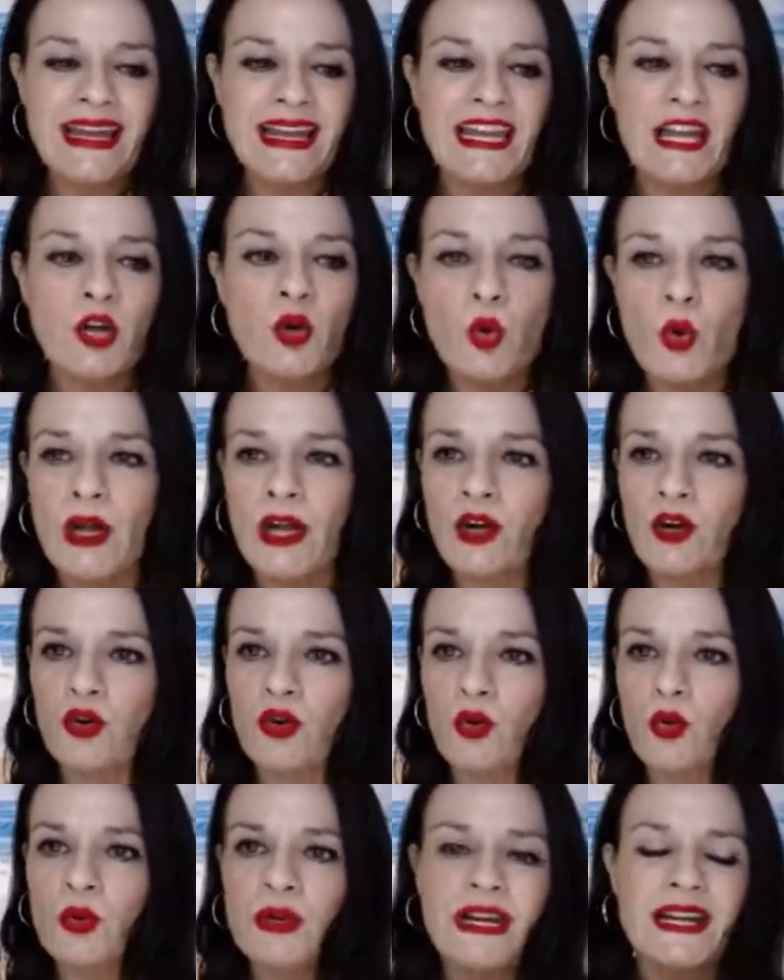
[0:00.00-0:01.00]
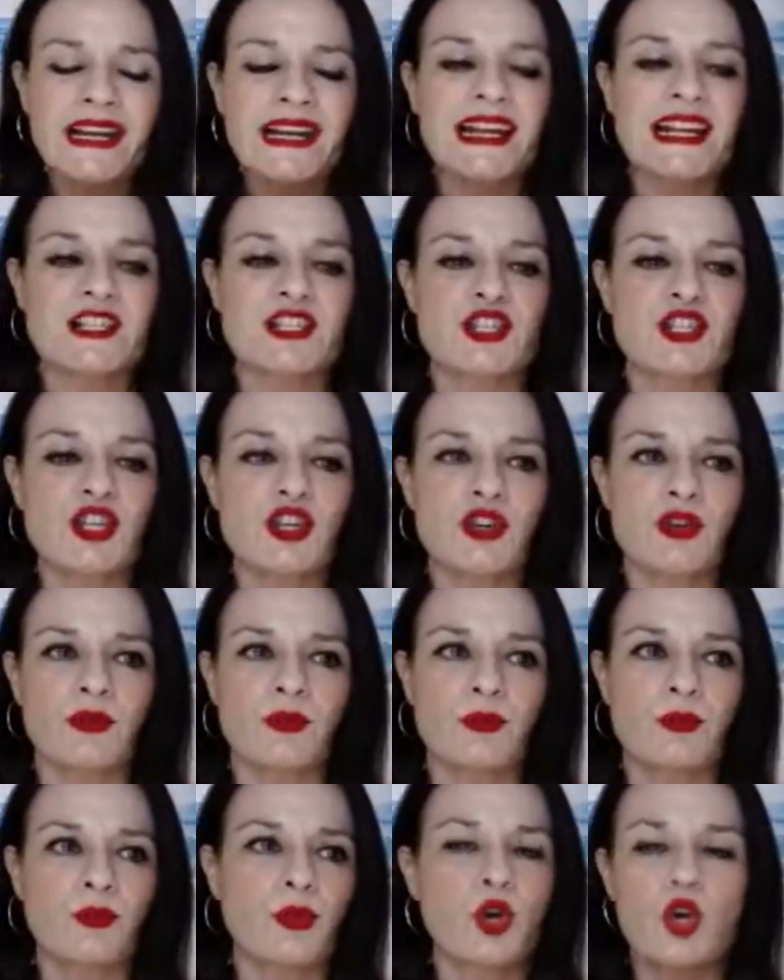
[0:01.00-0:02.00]
para que luego una
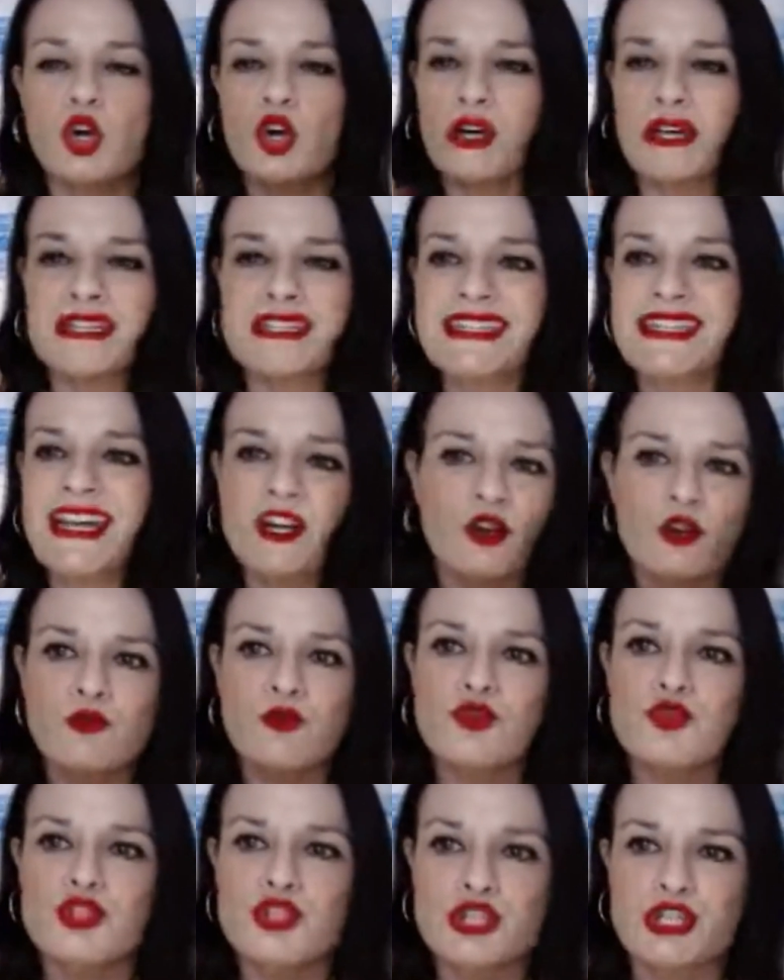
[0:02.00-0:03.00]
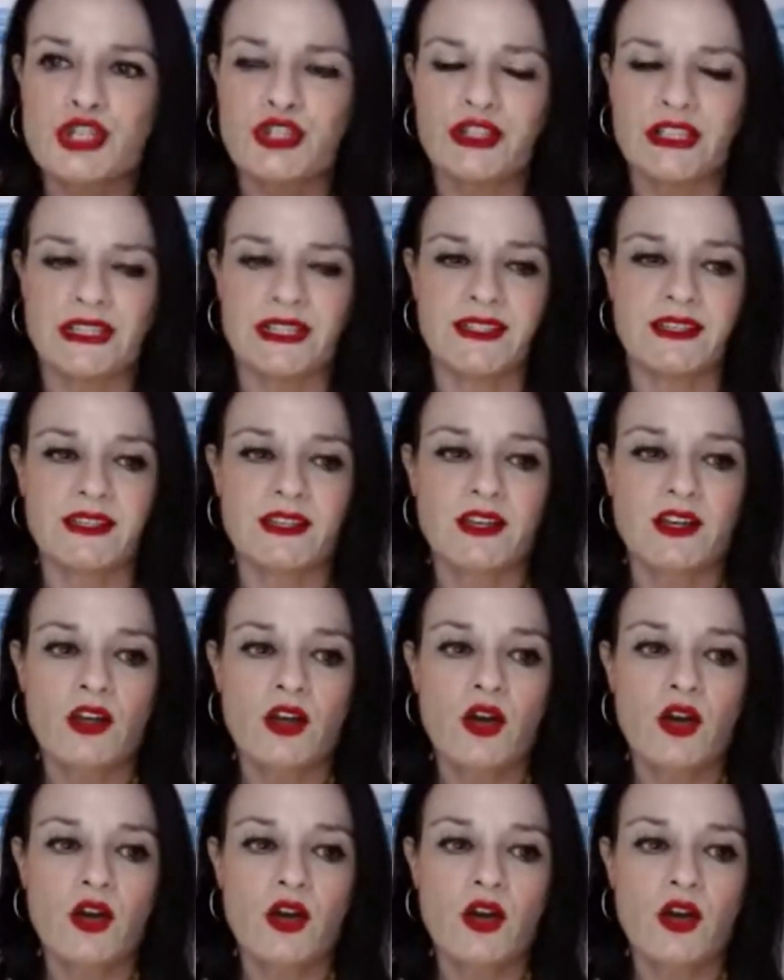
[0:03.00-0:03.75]
relación, por lo que sea, no funcione?